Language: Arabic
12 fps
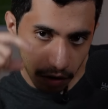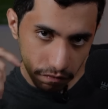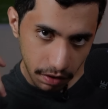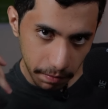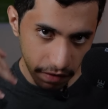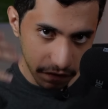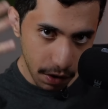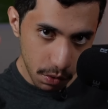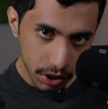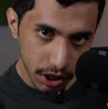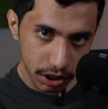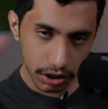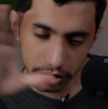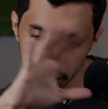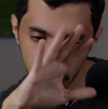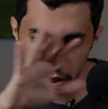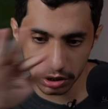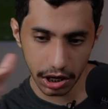فما فوق
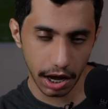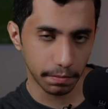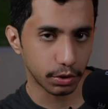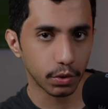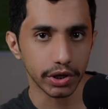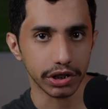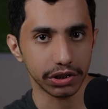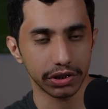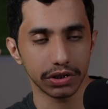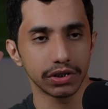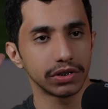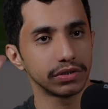ترى كنت لاعب كويس